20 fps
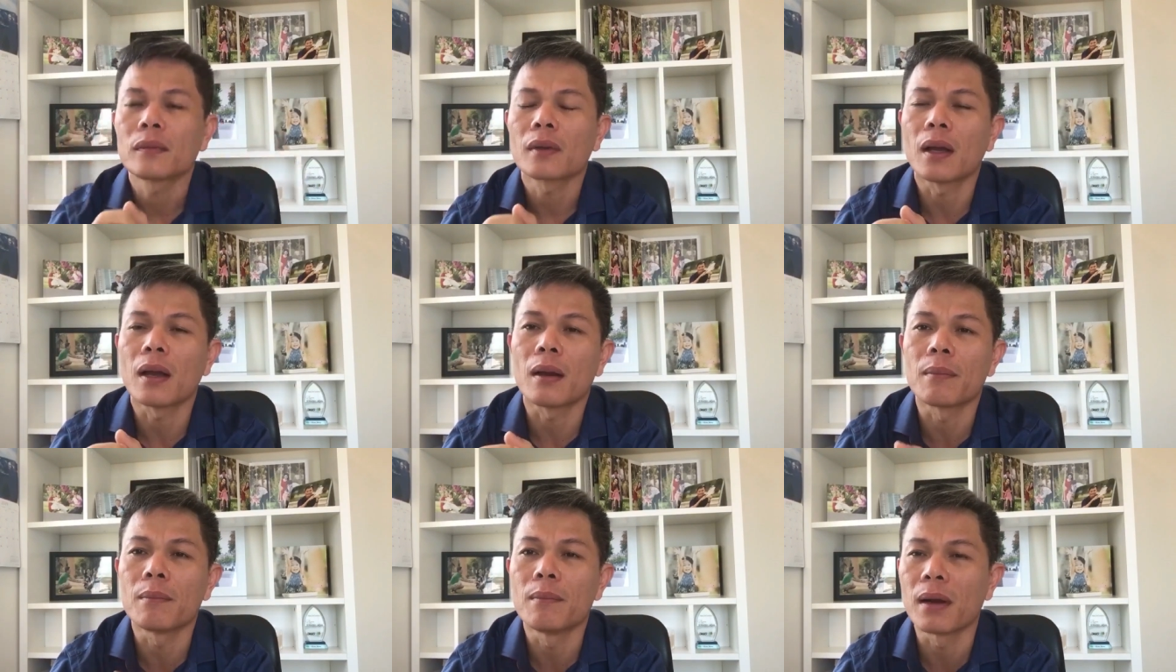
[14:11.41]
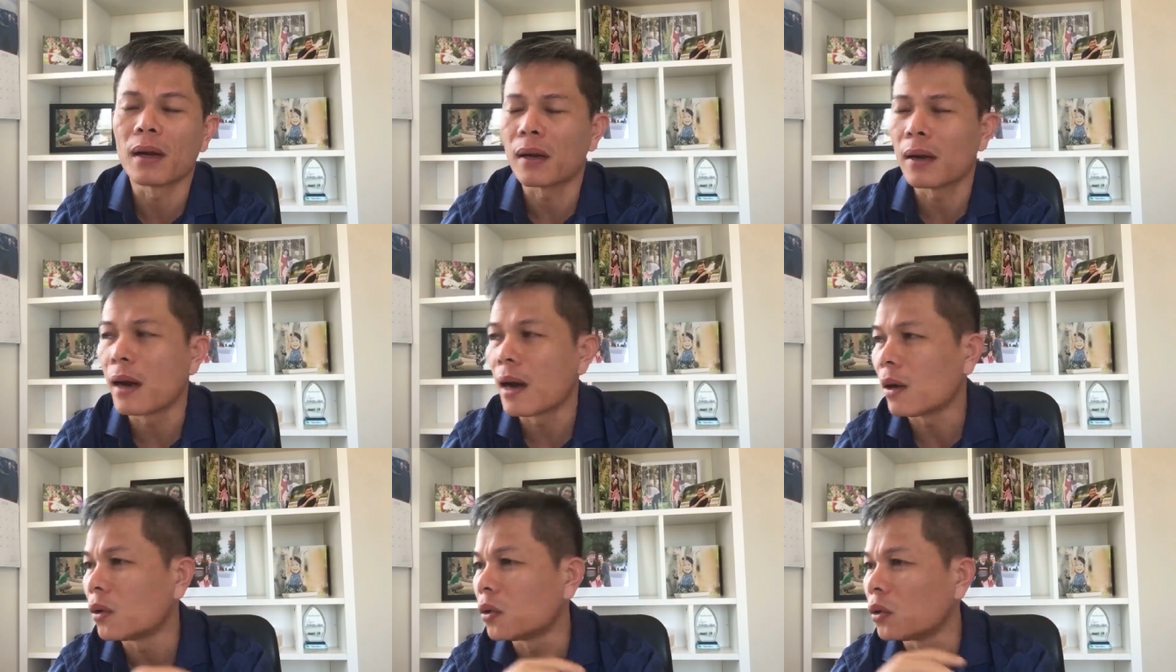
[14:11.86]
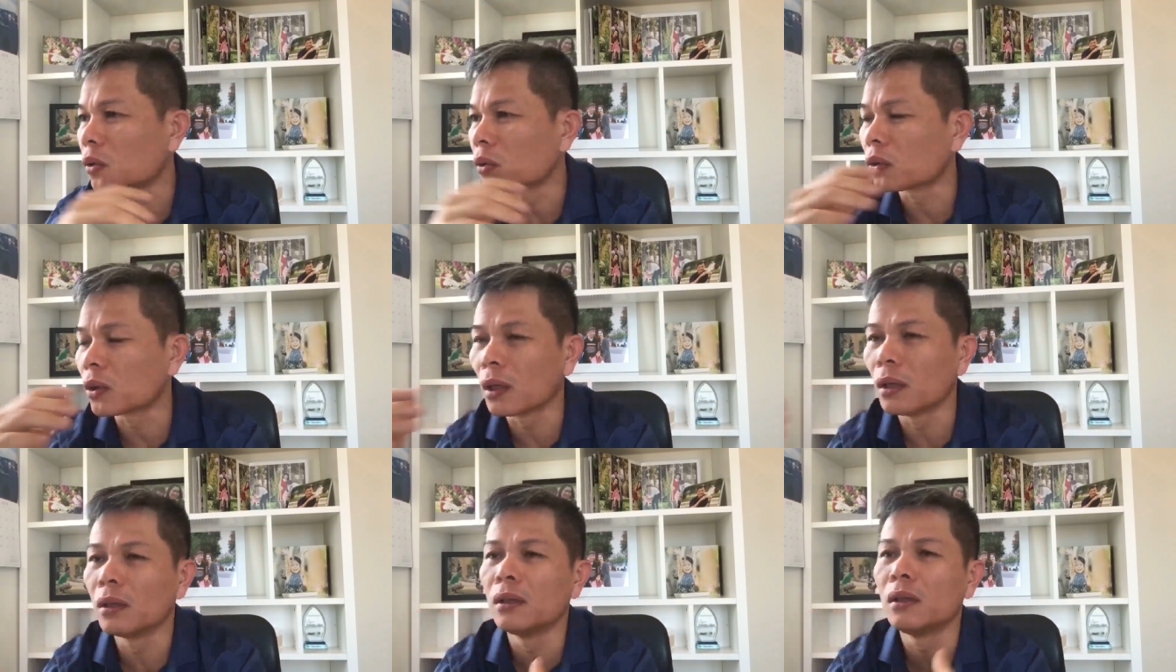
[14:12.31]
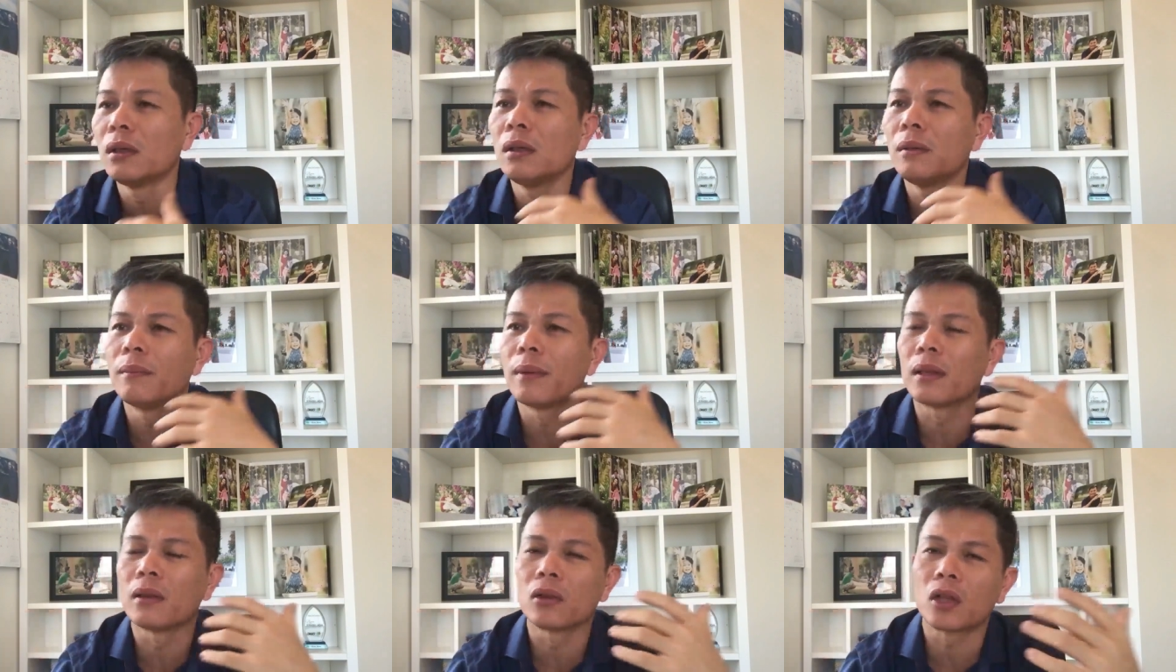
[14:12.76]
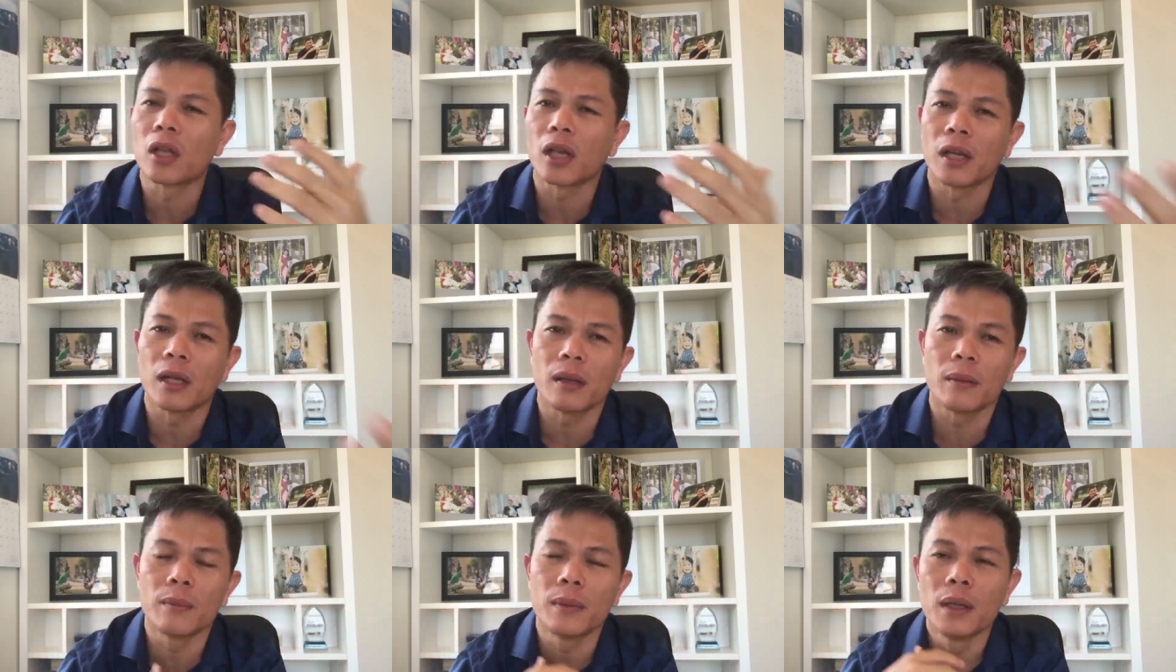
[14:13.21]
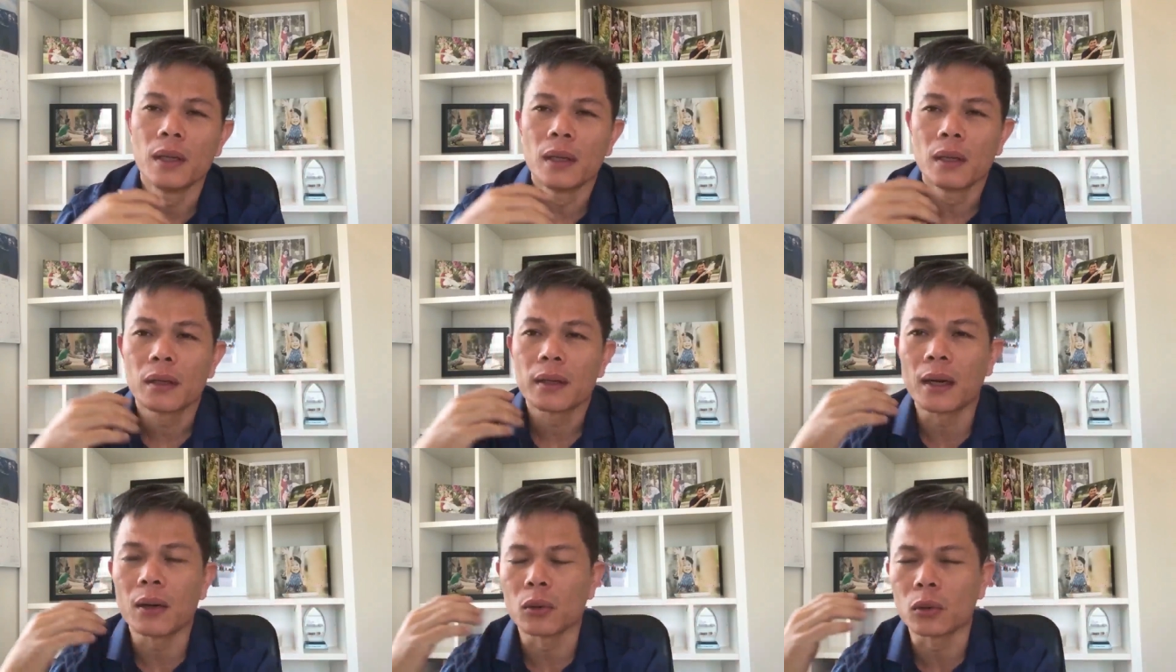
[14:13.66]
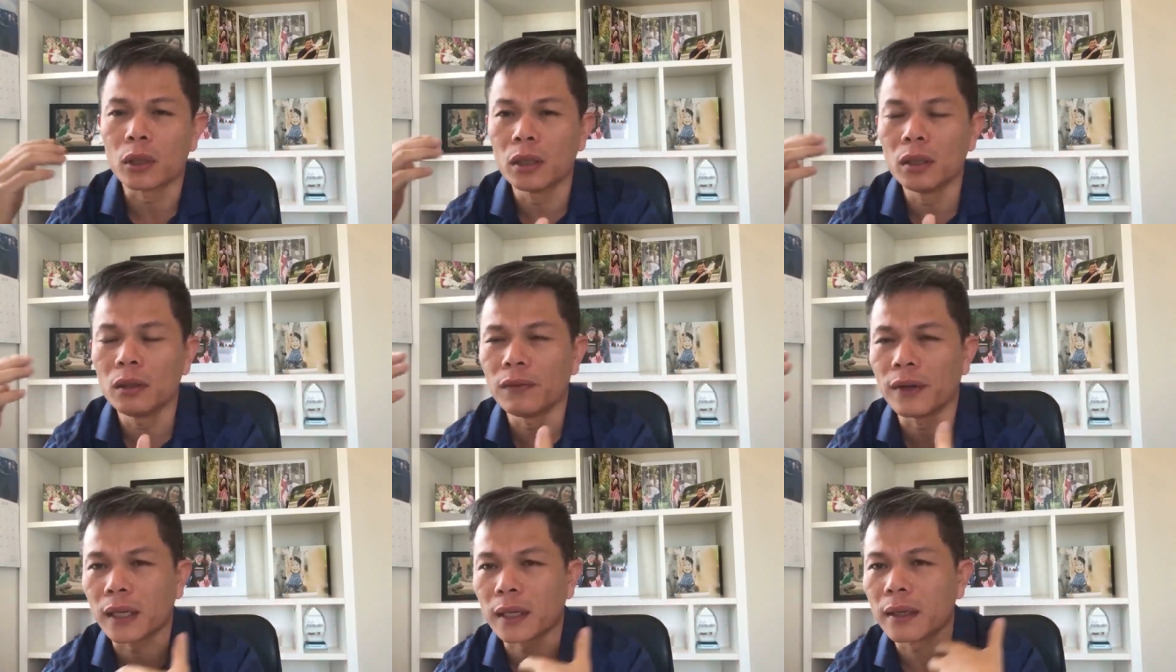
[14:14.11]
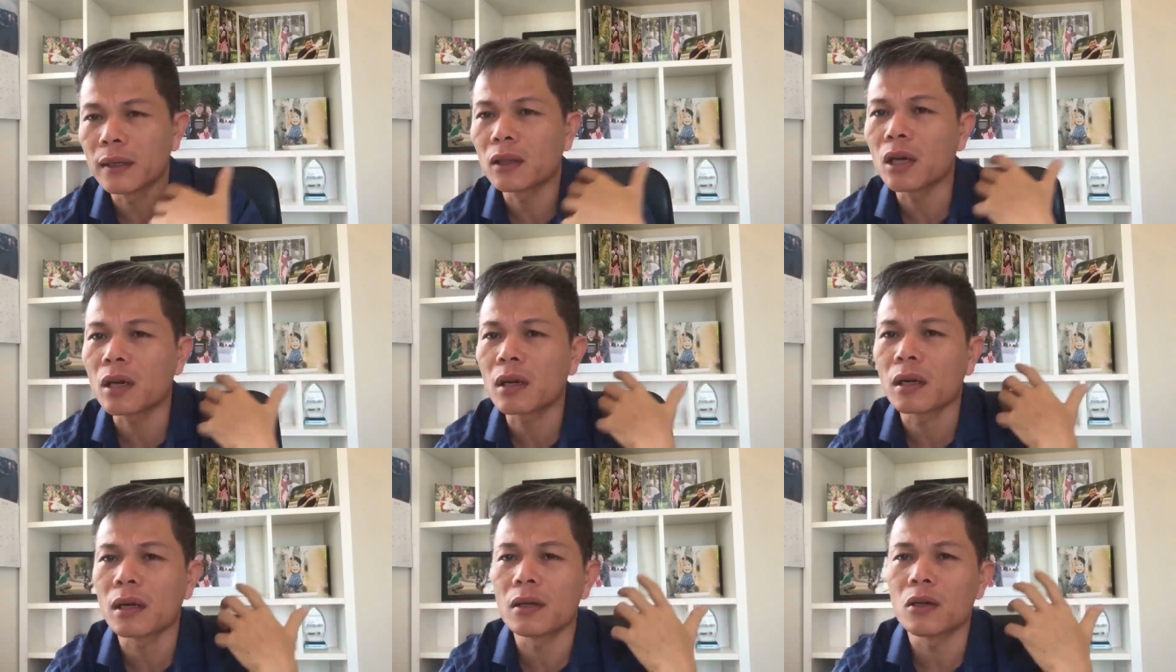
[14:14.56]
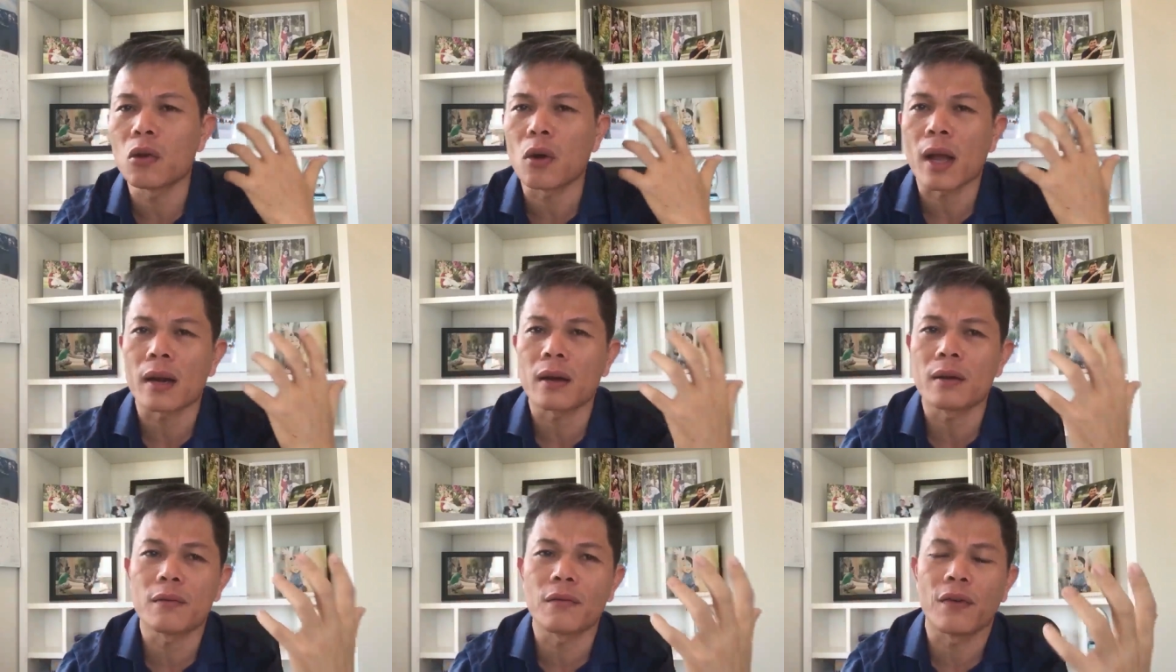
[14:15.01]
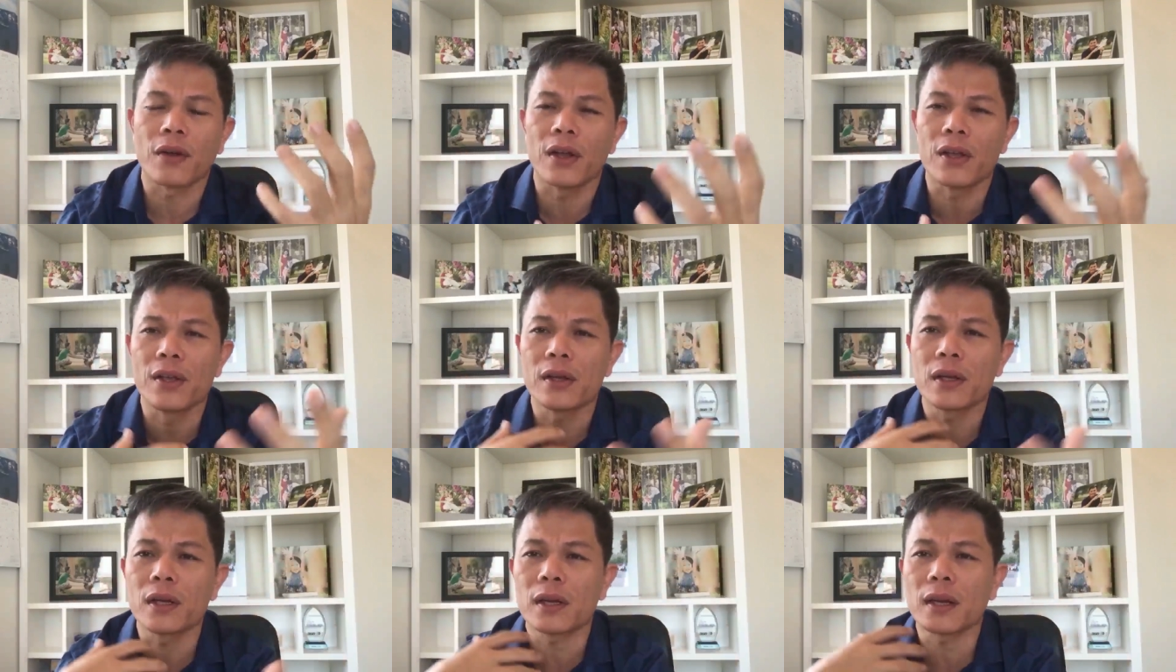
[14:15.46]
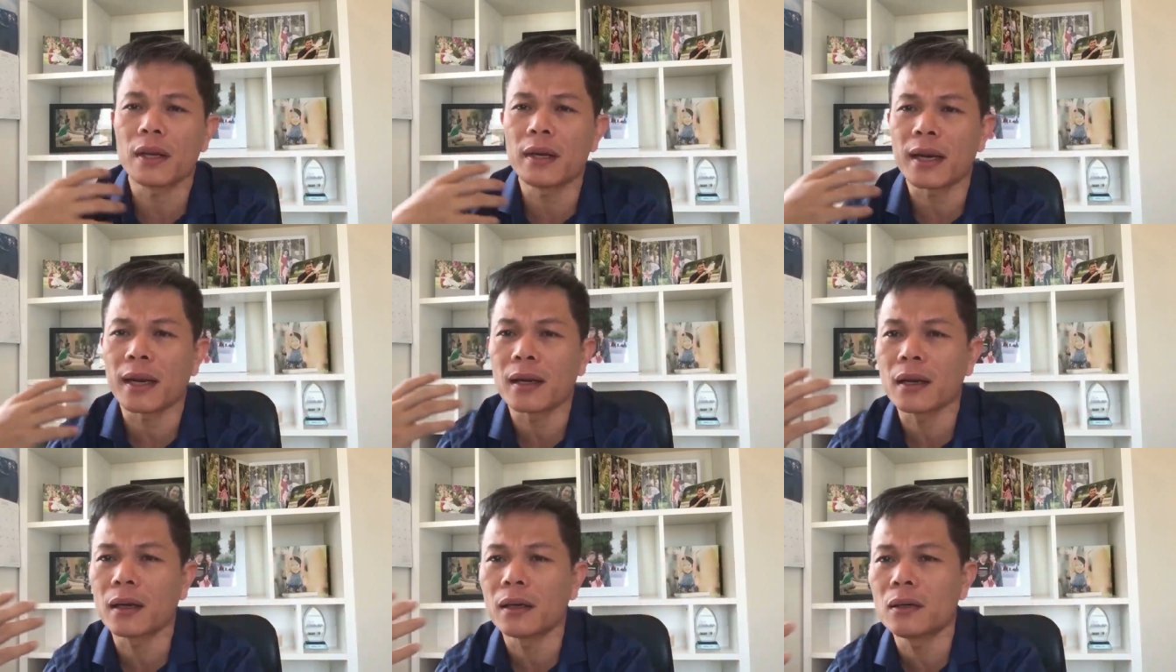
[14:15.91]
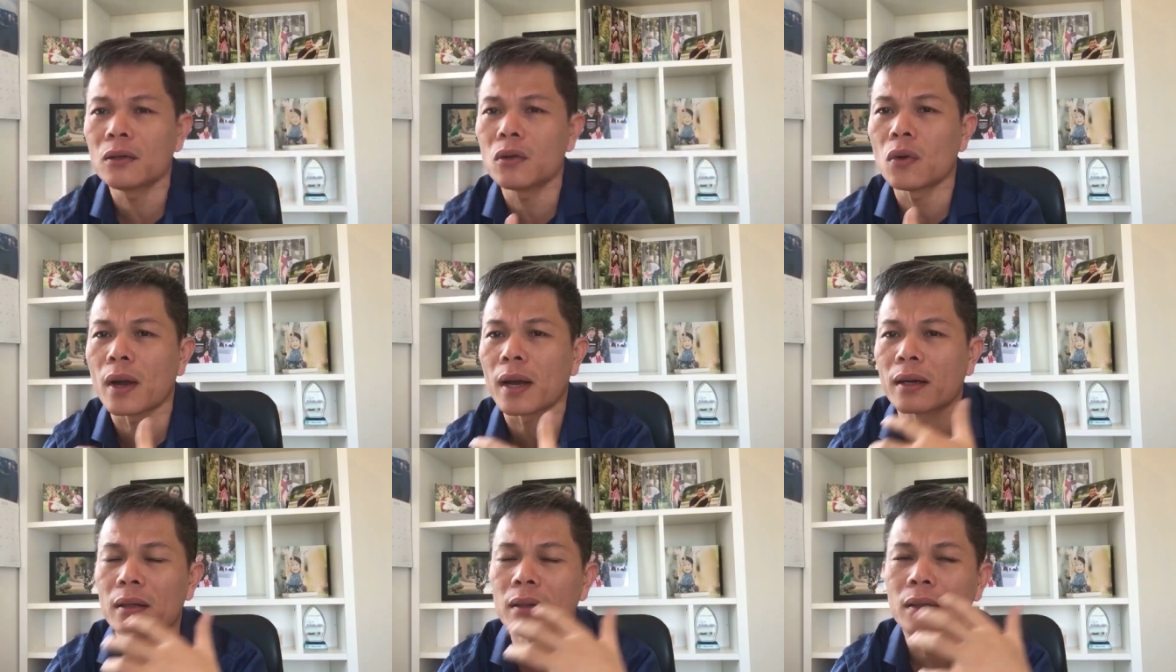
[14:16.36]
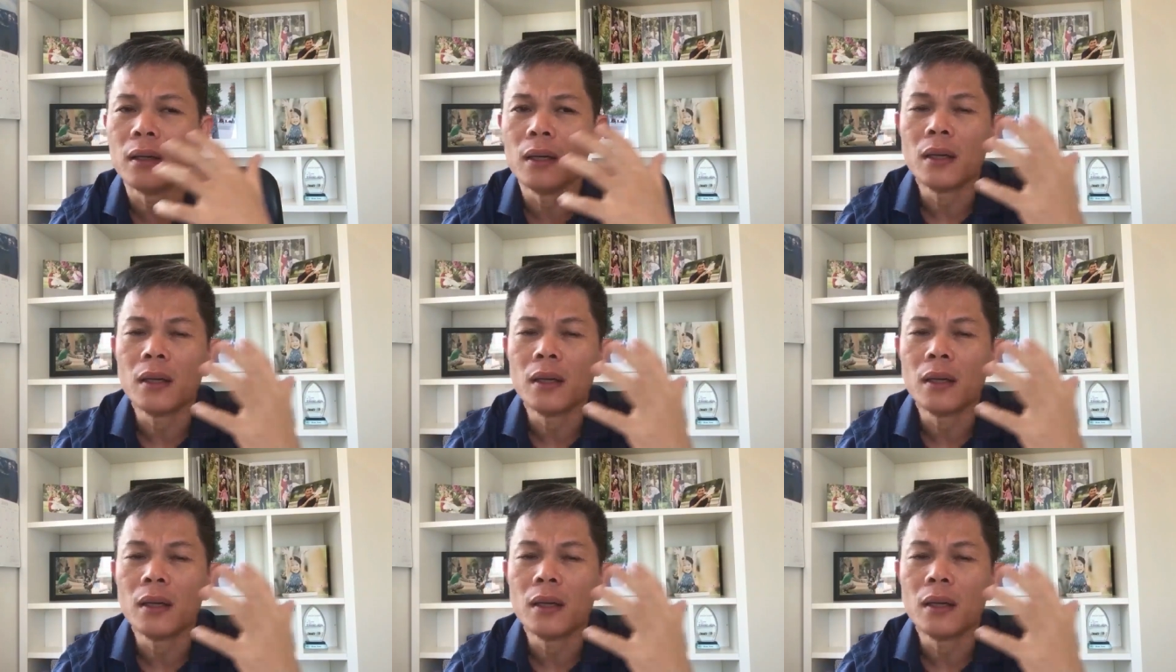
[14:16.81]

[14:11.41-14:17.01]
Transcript: à, mình đầu tư mình tìm đầu tư về kiến thức kinh doanh về những cái kỹ năng kinh doanh